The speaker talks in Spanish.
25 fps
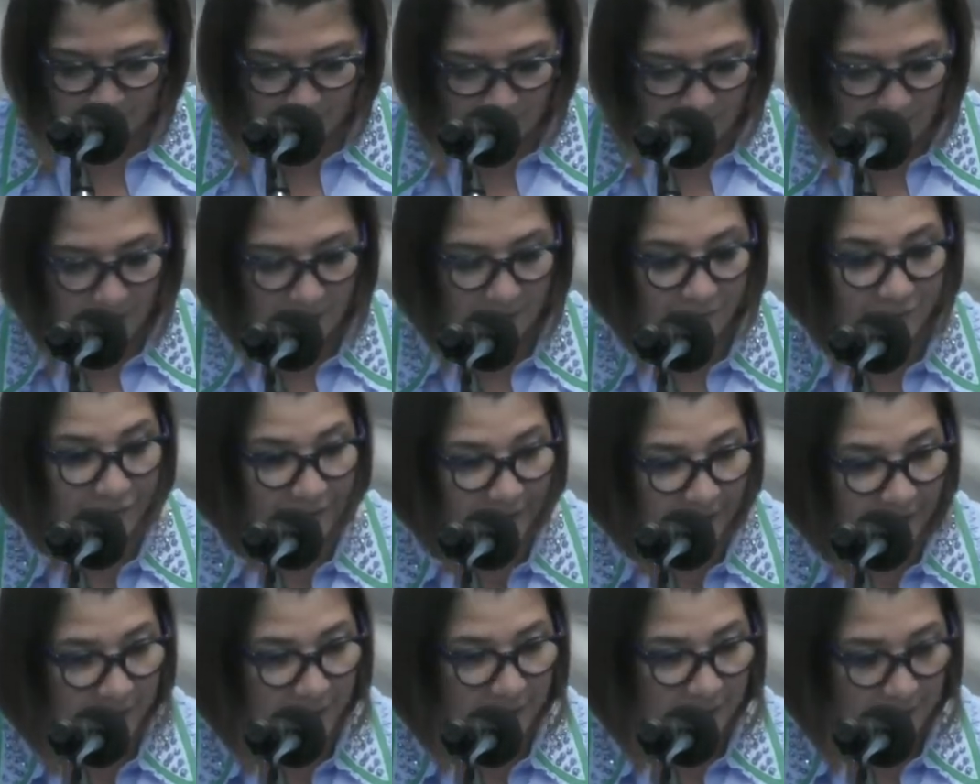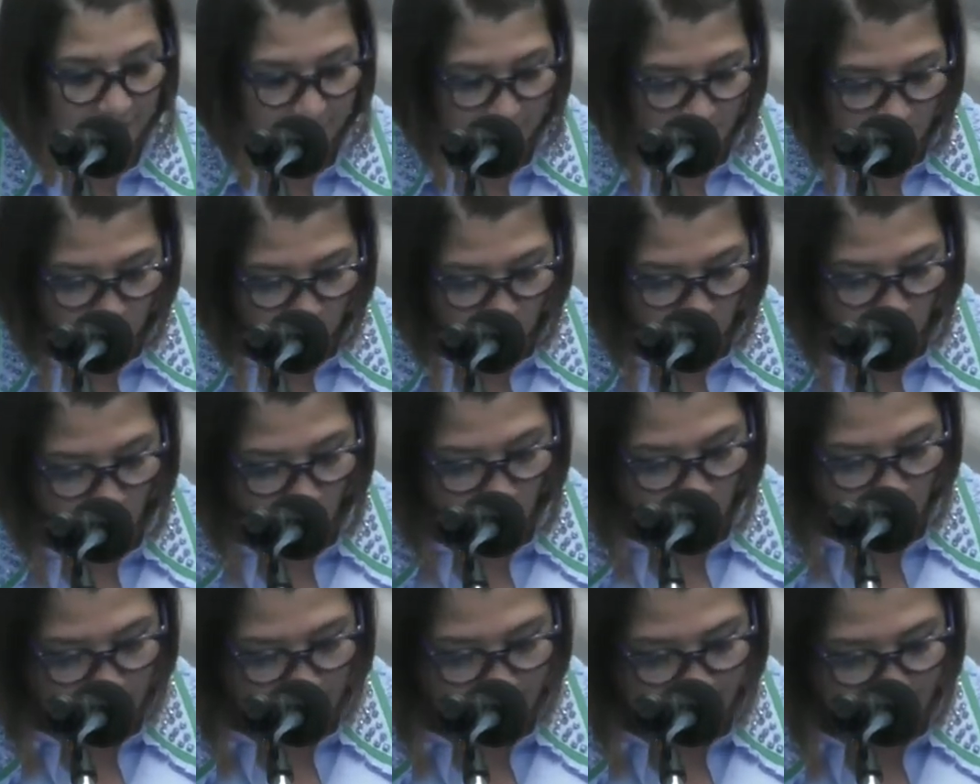así como
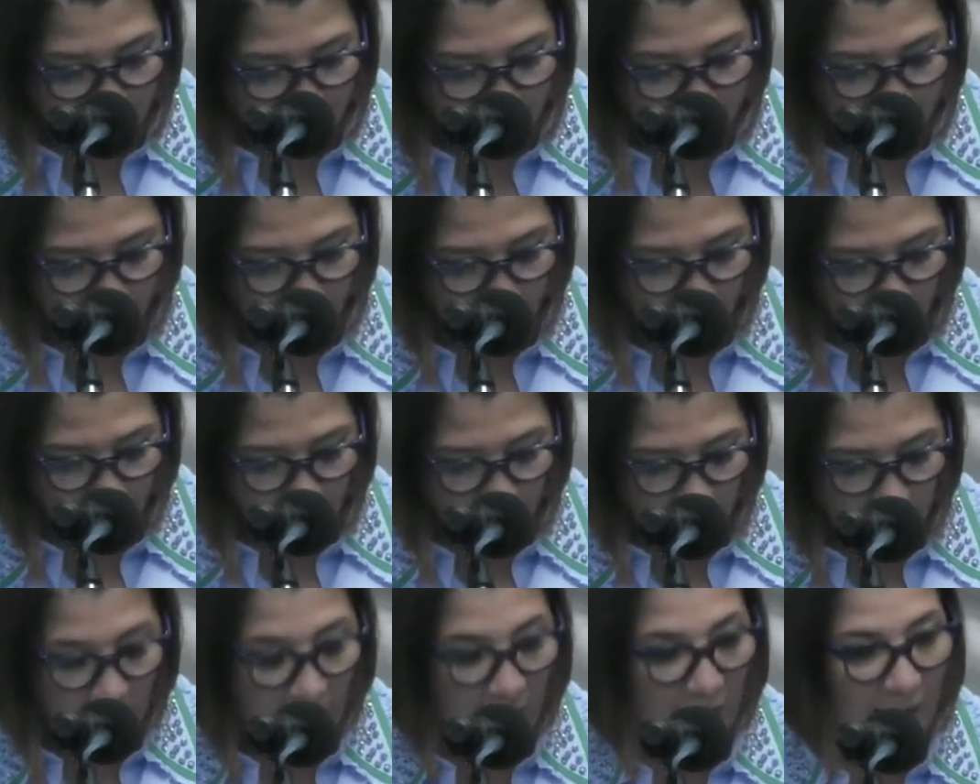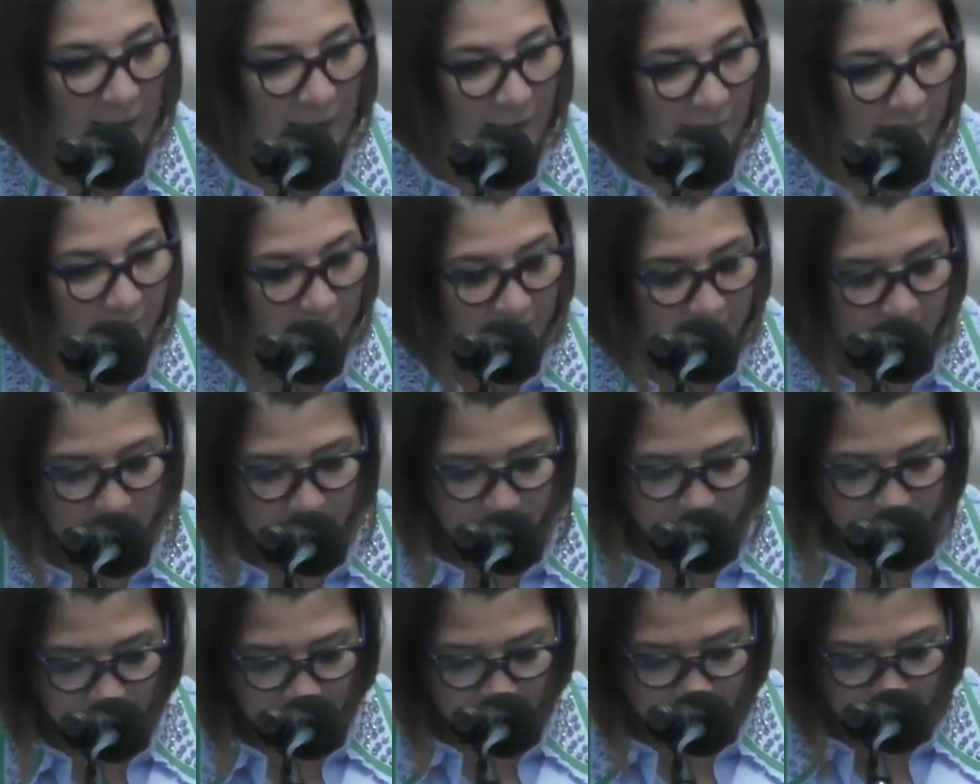al daño a la vida
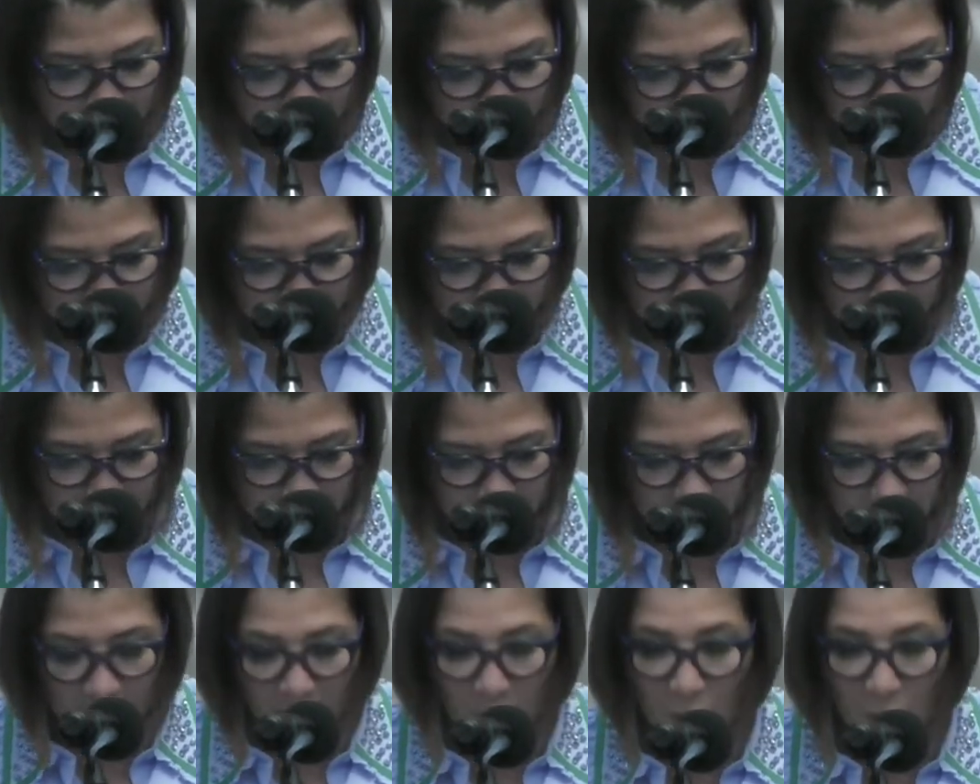silvestre,